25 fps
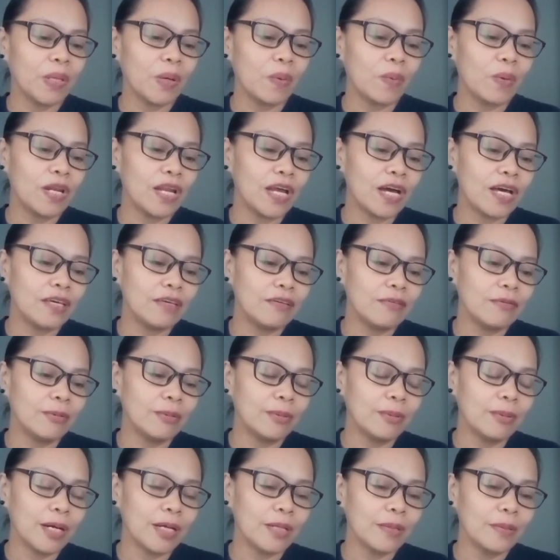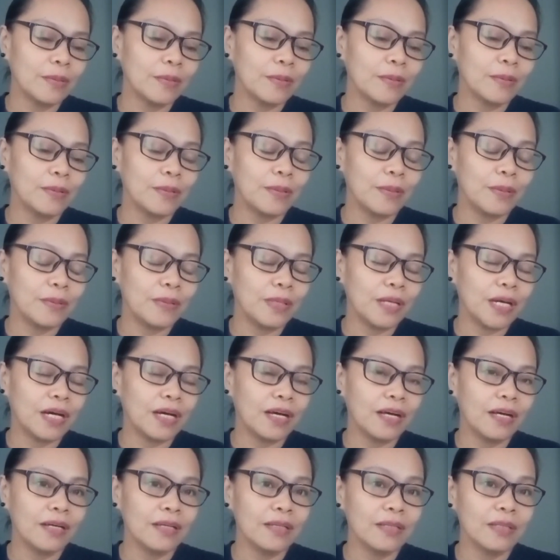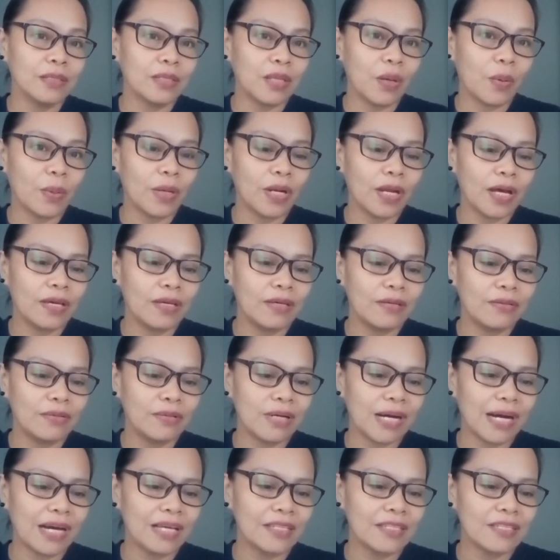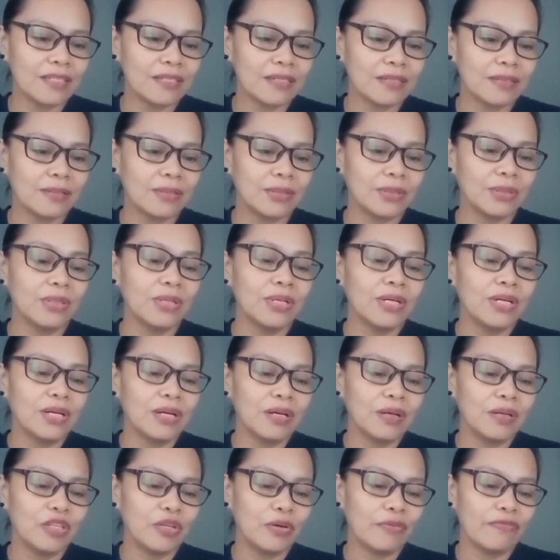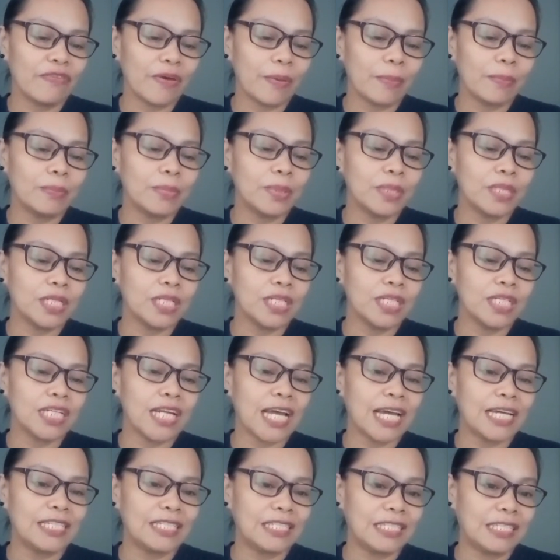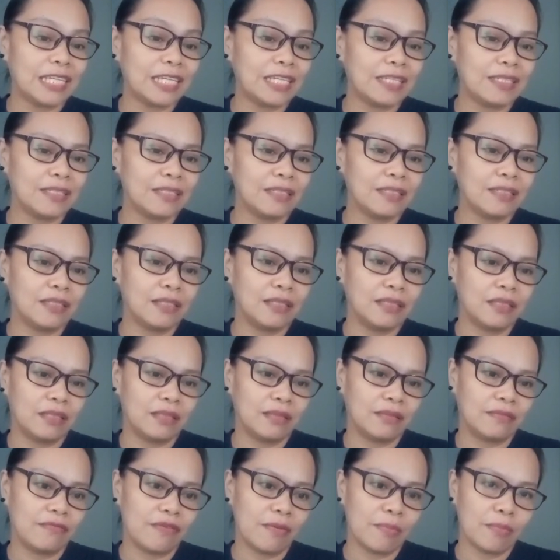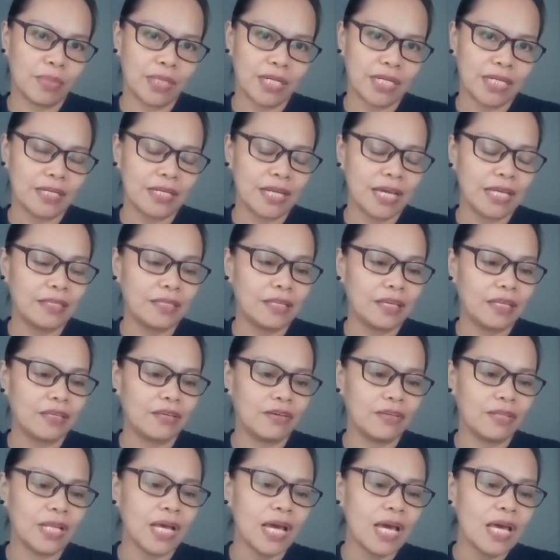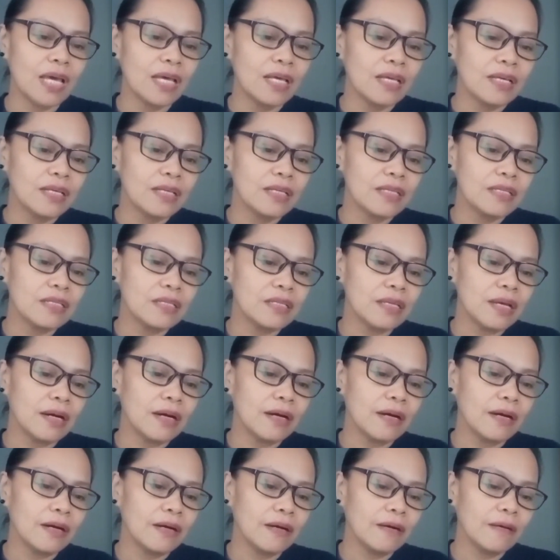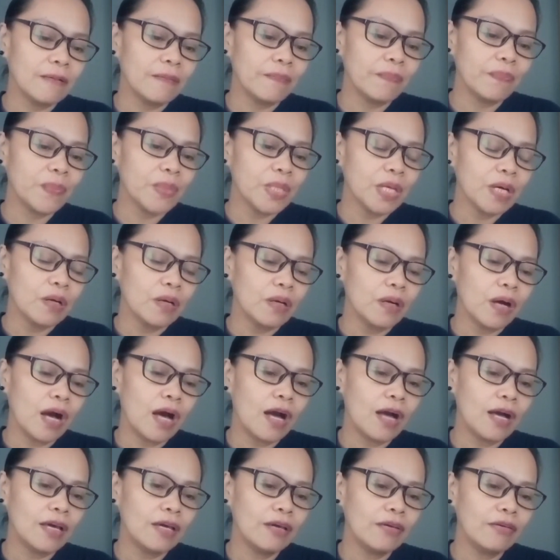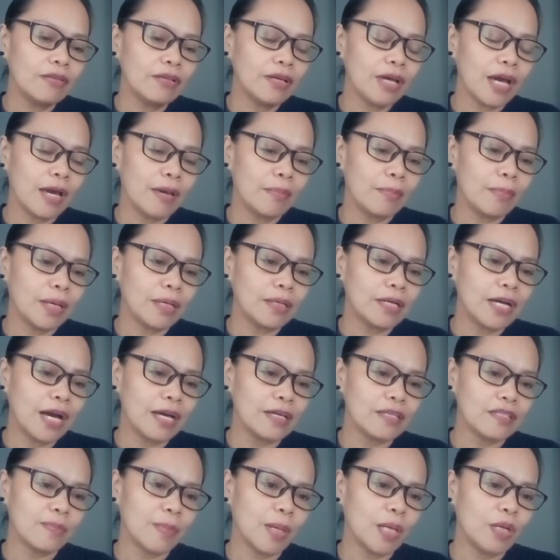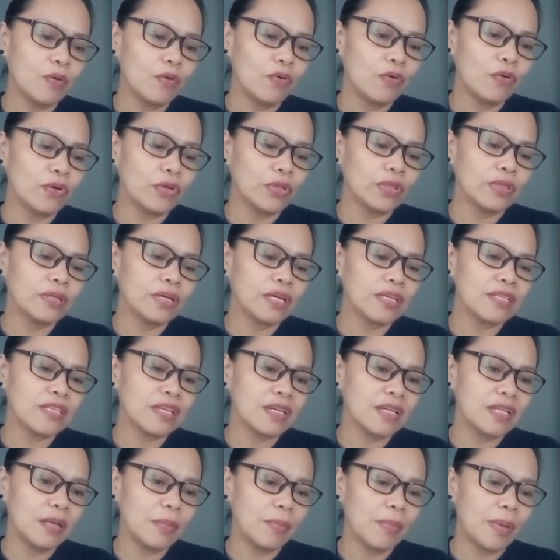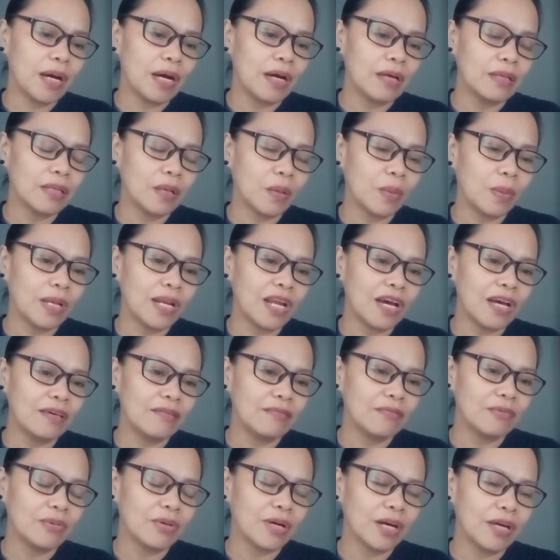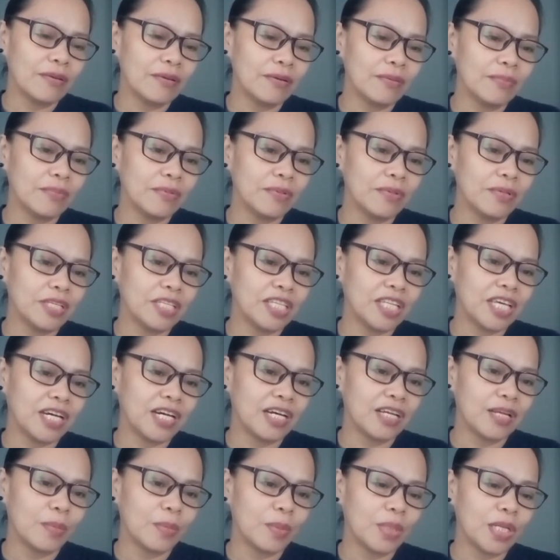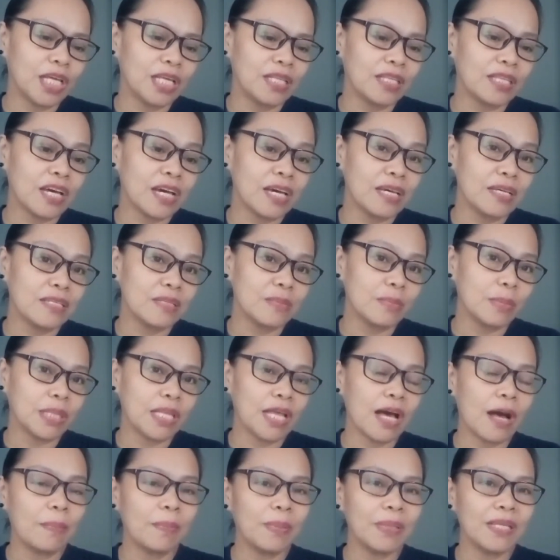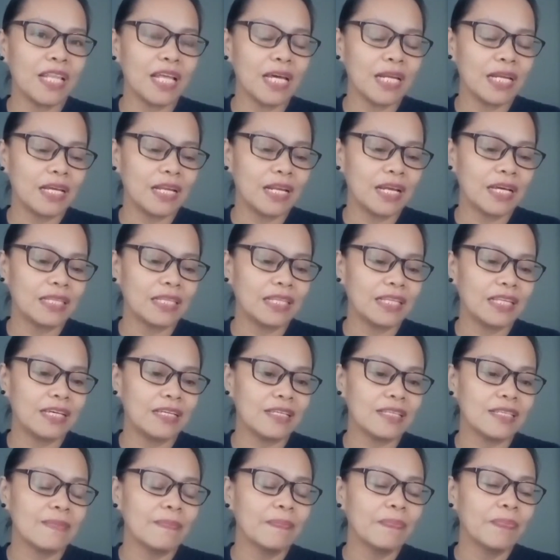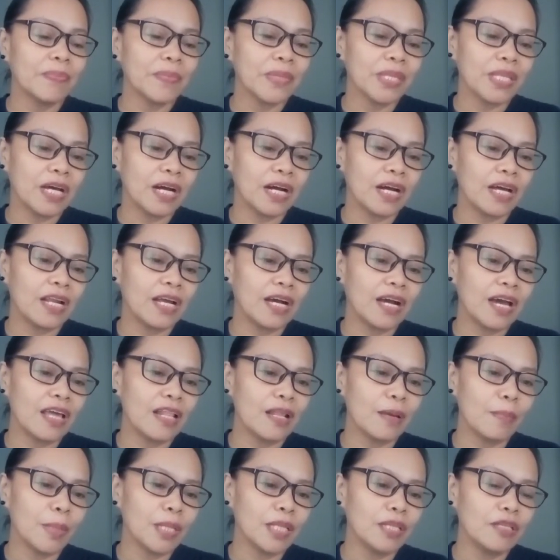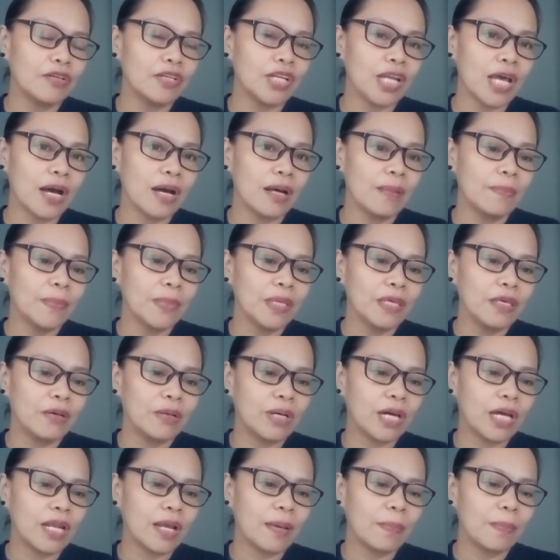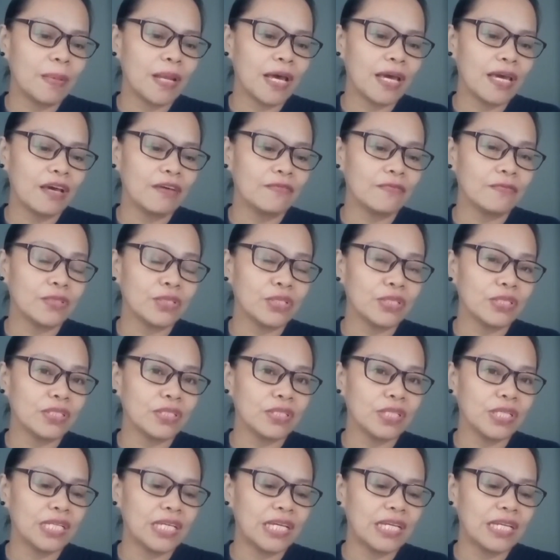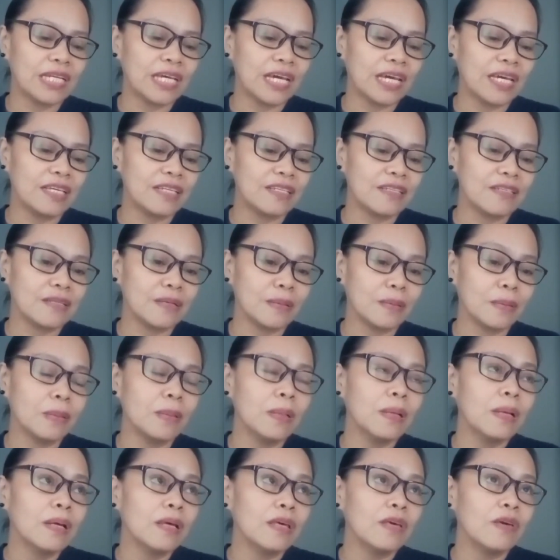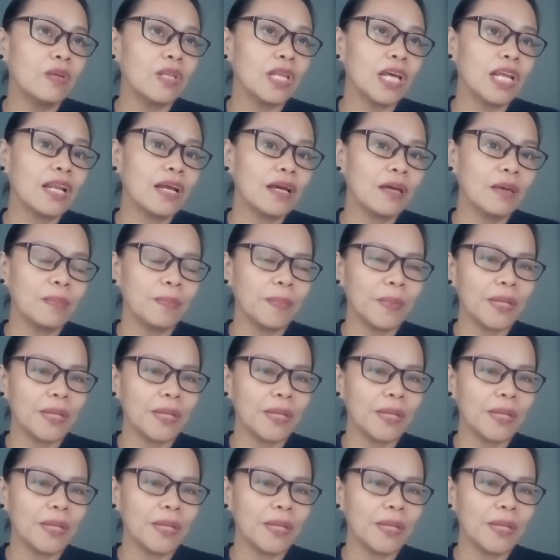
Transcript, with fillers: nawala yung ano ko nang nawala yung ads ko November 19 November 19 yun so ayun uh, guys guys malungkot kasi 'di ba nawala yung ano mo hindi ka na monetize but happy na rin at least nakalagay naman doon na you can apply after 30 days so yun na lang